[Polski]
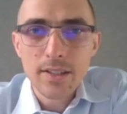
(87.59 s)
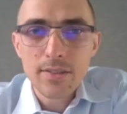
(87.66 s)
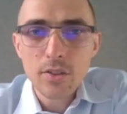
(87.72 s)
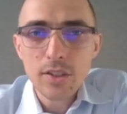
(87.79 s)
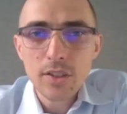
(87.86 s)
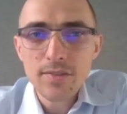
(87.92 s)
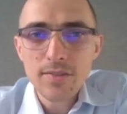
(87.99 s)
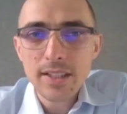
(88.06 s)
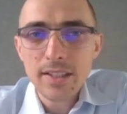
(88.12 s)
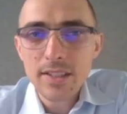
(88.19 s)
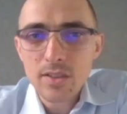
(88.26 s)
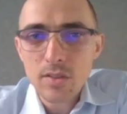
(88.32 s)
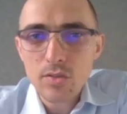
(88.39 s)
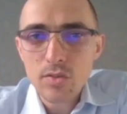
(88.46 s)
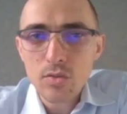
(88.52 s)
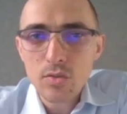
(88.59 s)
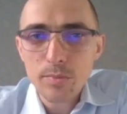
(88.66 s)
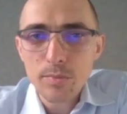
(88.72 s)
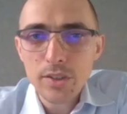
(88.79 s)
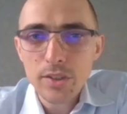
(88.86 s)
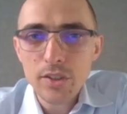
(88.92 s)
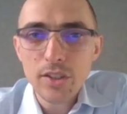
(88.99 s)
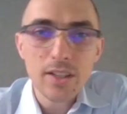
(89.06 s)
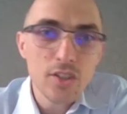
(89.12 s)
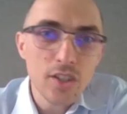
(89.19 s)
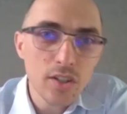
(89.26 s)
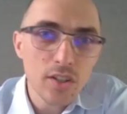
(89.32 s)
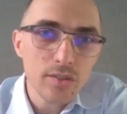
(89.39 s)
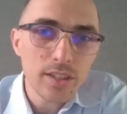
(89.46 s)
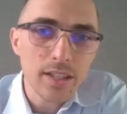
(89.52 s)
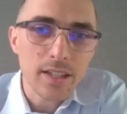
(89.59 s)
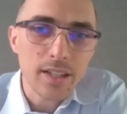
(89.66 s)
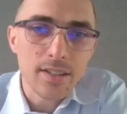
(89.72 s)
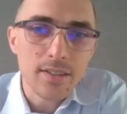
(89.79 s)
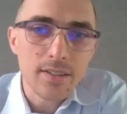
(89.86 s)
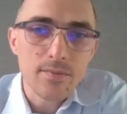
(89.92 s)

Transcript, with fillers: co jest w stanie zrozumieć, a czego nie,